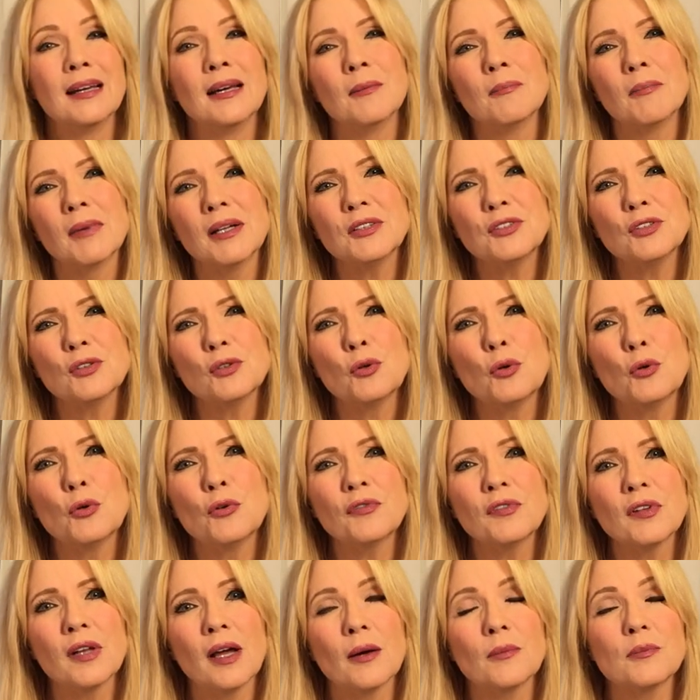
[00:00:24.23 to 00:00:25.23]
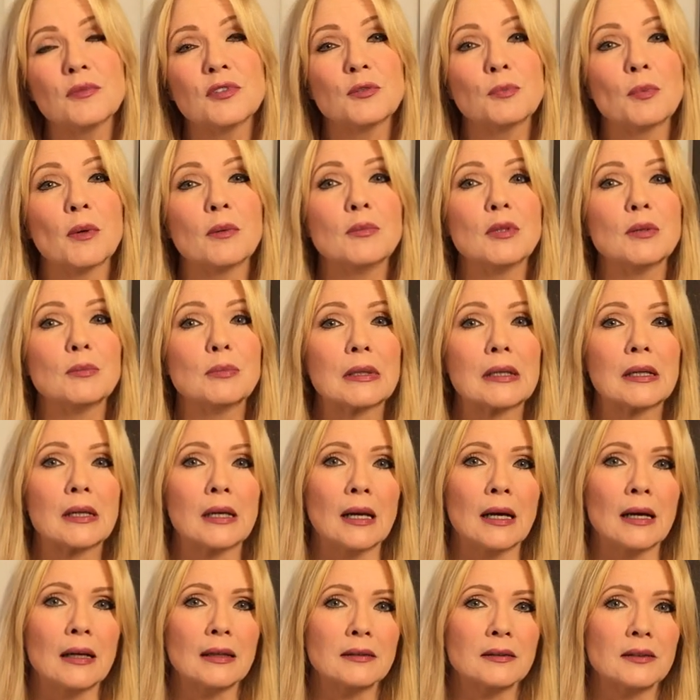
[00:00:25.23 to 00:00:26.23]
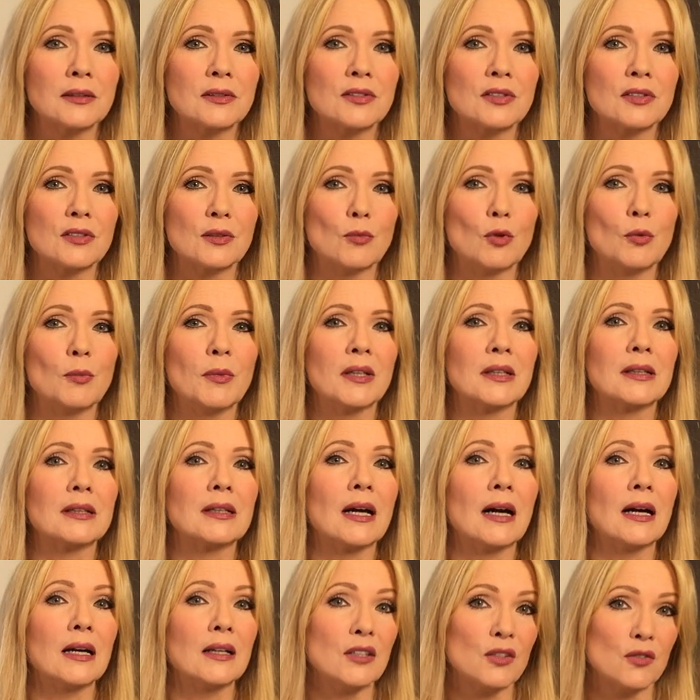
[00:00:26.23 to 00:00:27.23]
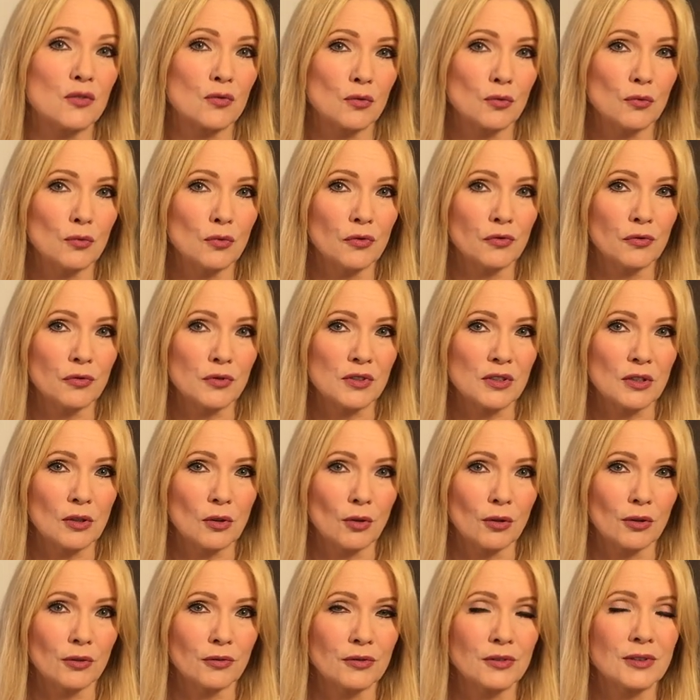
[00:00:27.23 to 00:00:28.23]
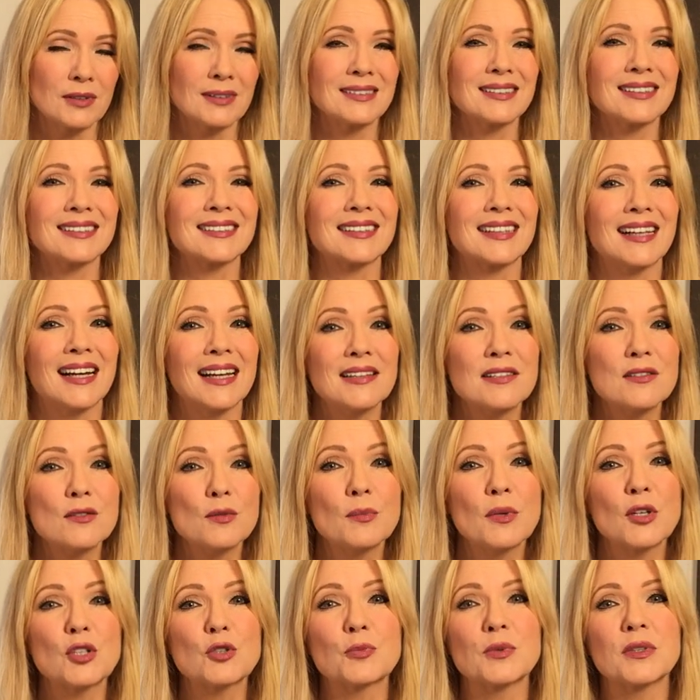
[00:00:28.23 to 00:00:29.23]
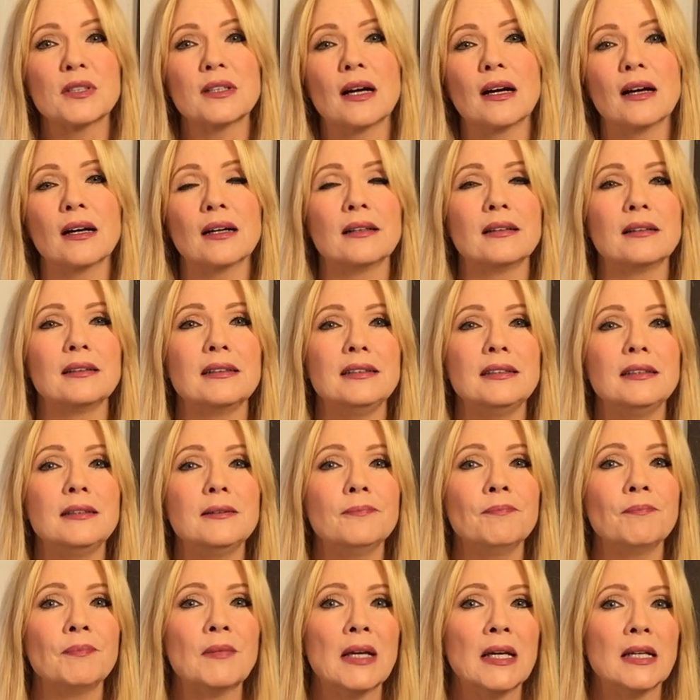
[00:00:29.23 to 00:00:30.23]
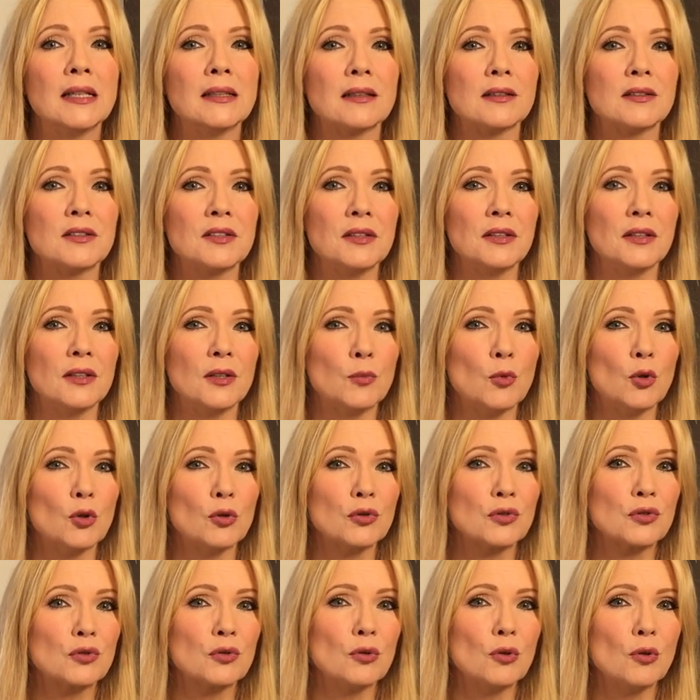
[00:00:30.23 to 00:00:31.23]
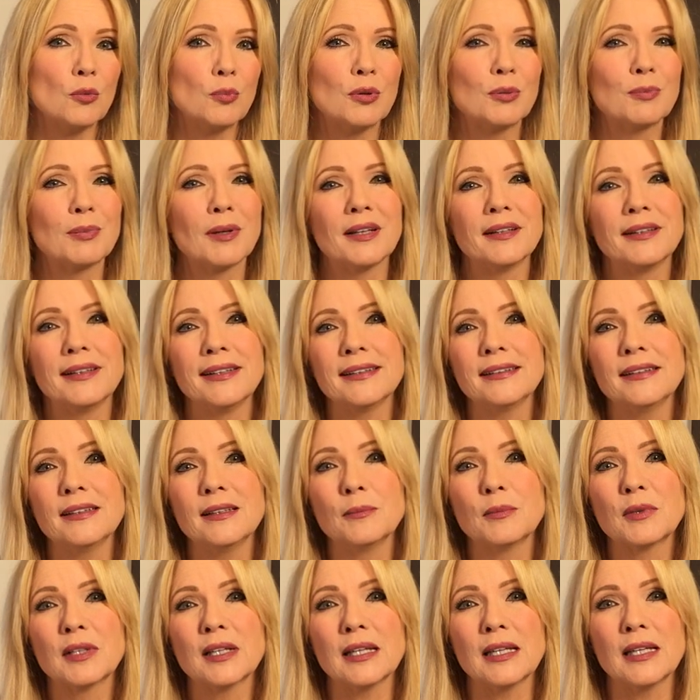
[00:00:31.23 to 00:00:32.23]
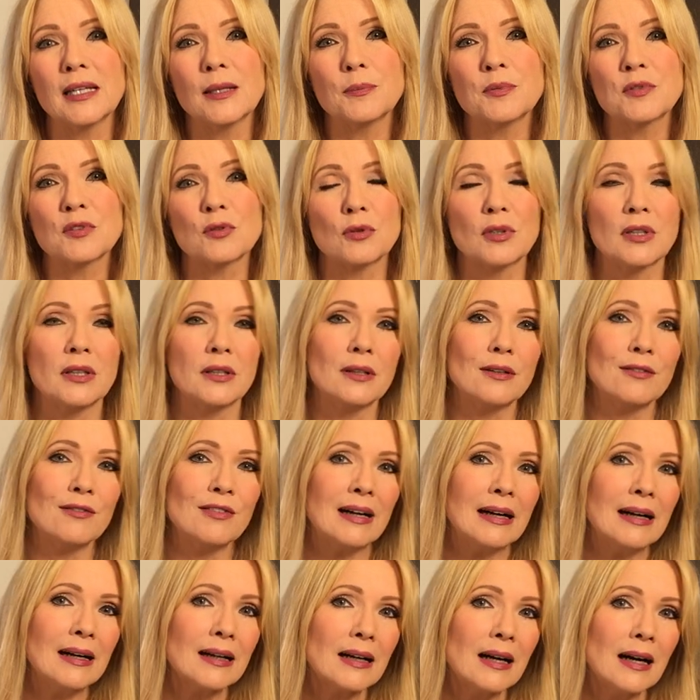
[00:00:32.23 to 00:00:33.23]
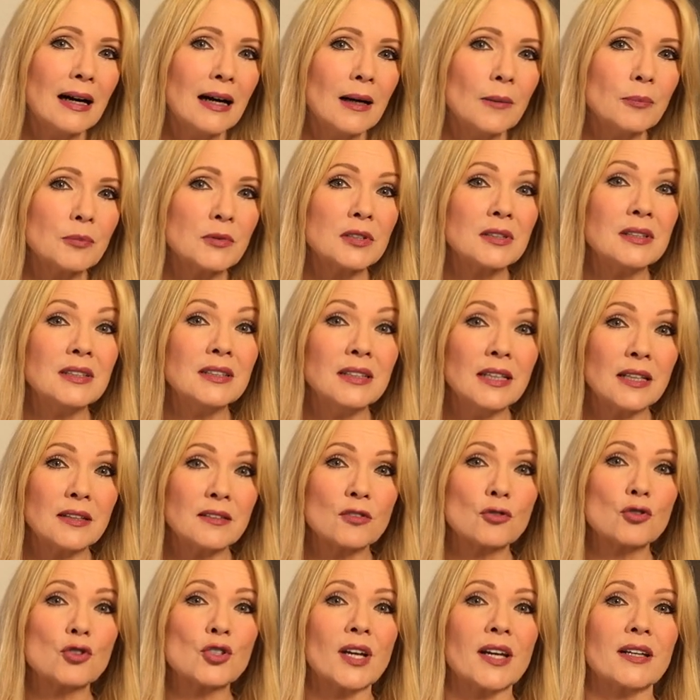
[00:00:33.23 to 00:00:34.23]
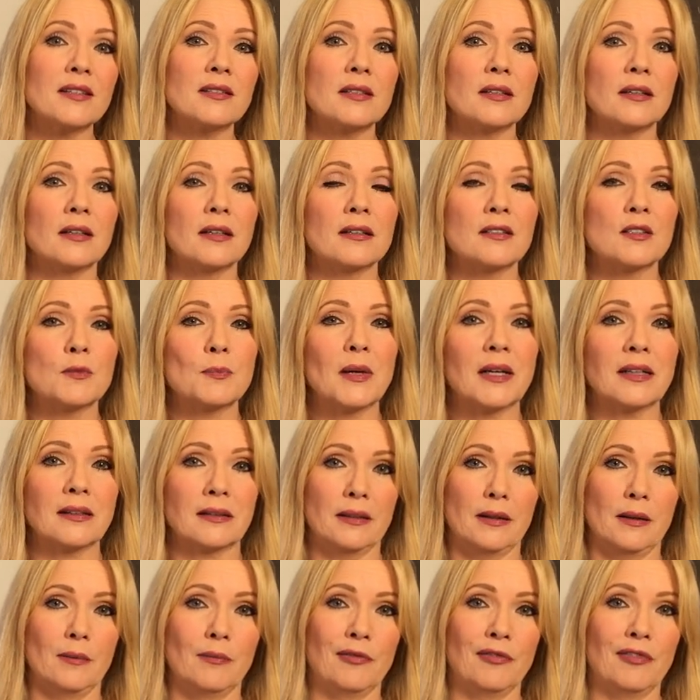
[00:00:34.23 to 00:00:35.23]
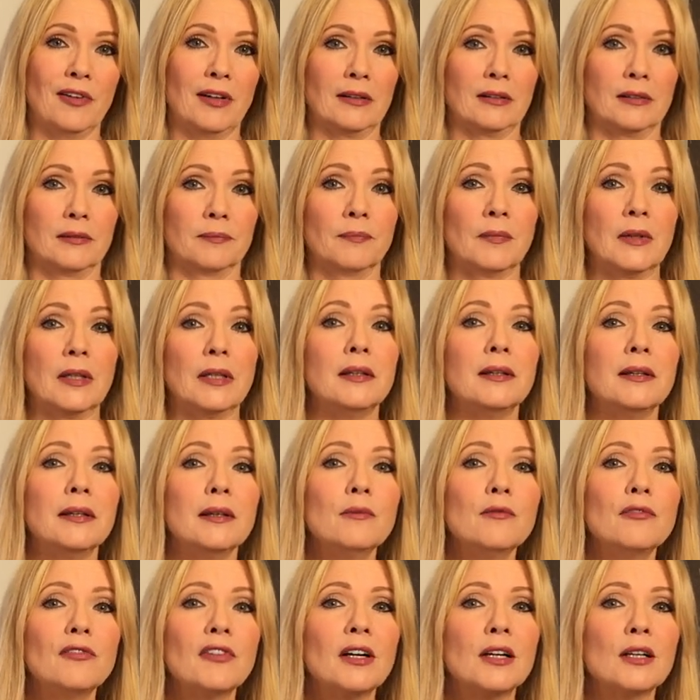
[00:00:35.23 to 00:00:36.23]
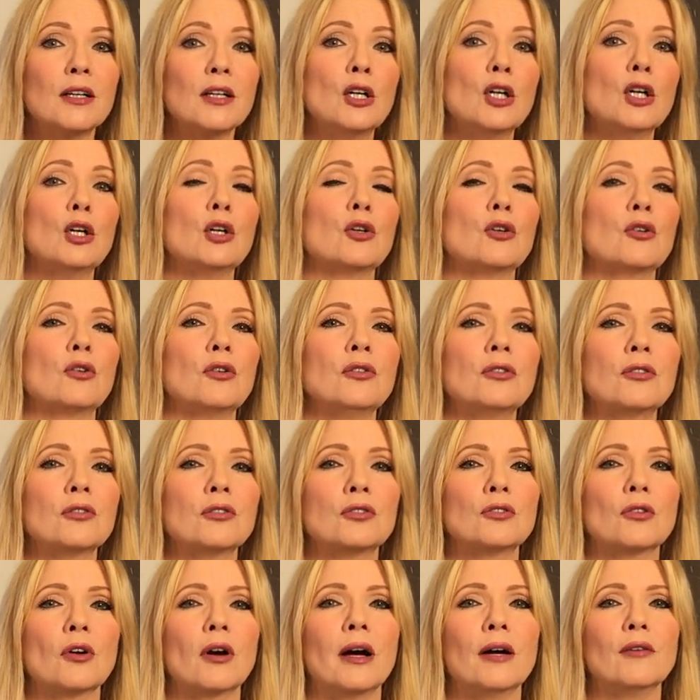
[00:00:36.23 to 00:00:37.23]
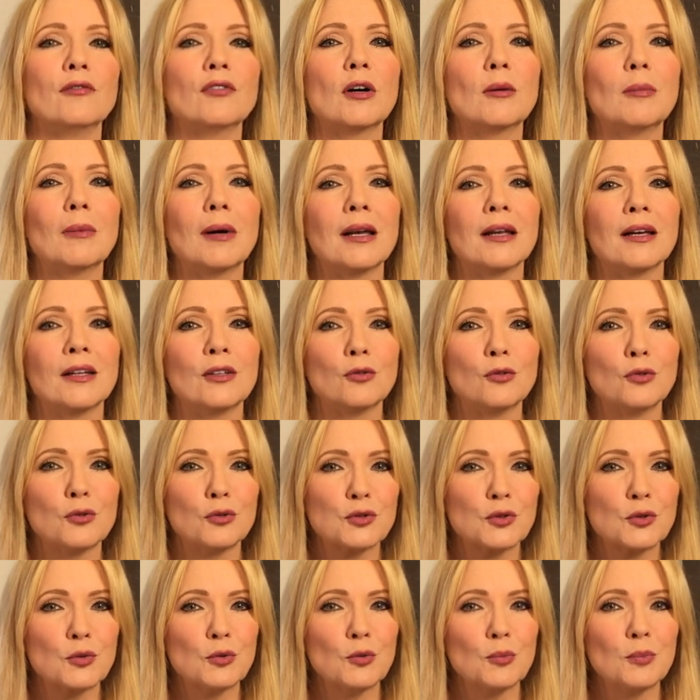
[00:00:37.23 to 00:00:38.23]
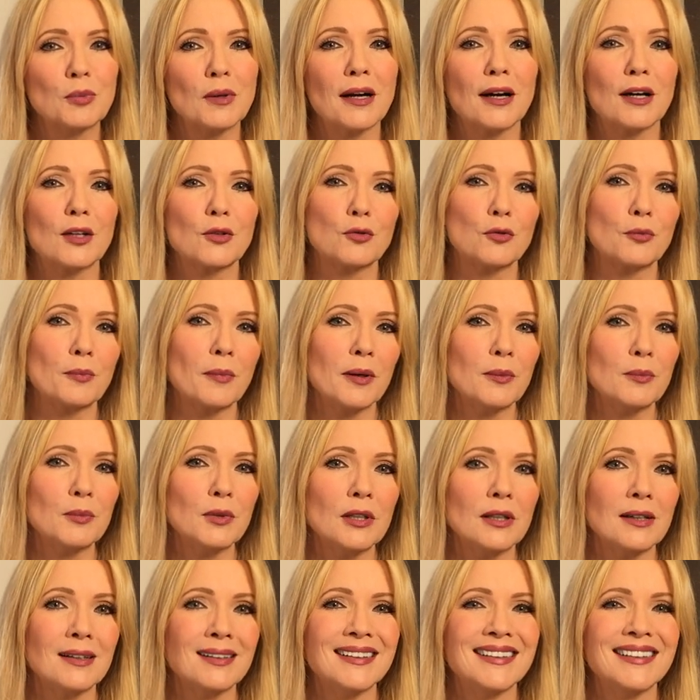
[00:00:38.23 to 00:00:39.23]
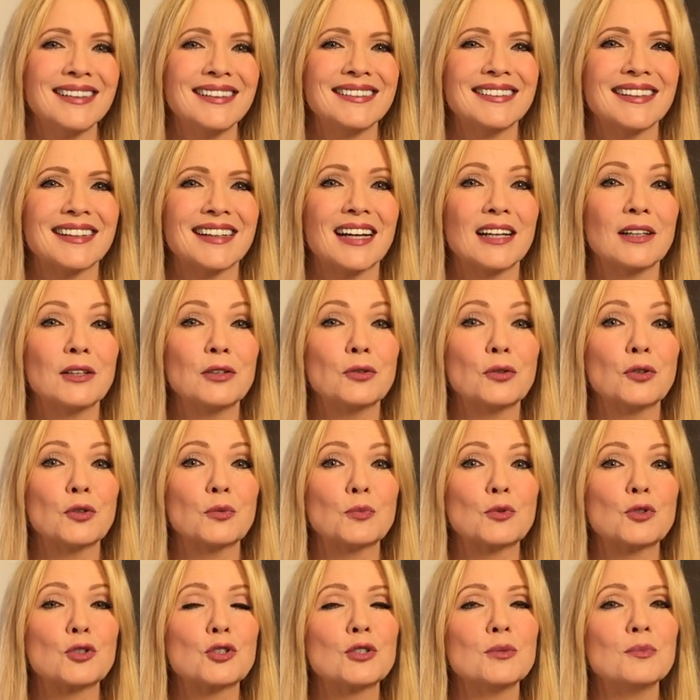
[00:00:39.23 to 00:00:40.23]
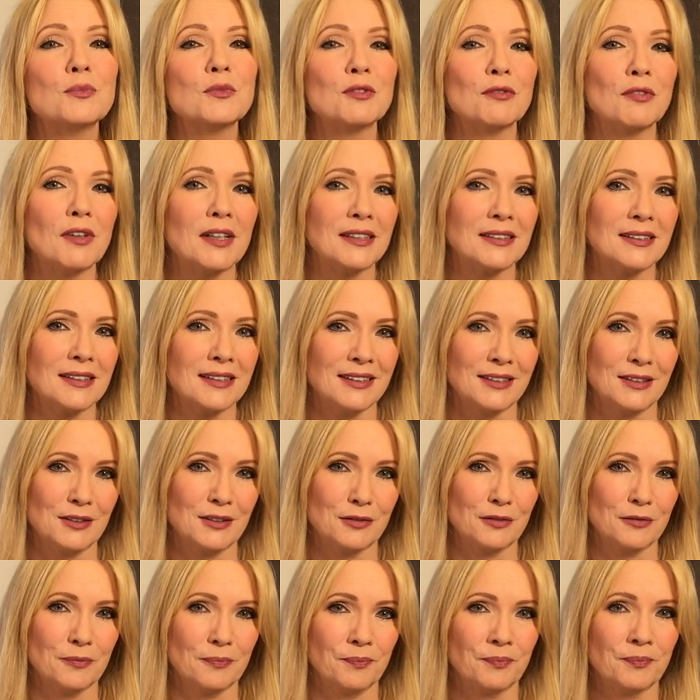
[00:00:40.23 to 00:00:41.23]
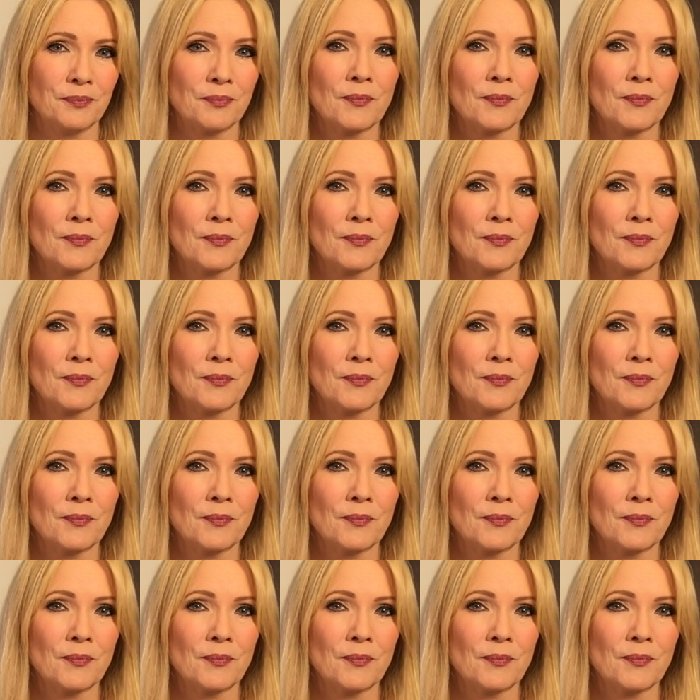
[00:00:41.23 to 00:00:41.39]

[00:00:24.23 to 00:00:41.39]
Manche Löwen haben sich bei mir beklagt, dass es im Moment gar nicht so gut für sie läuft. Das kann zum Beispiel daran liegen, dass ihr im Horoskop Planeten im Krebs oder in der Waage habt, die jetzt stressige Aspekte empfangen. In dem Fall gönnt euch doch einfach mal eine Horoskopberatung bei mir. Da kann ich euch bestimmt weiterhelfen.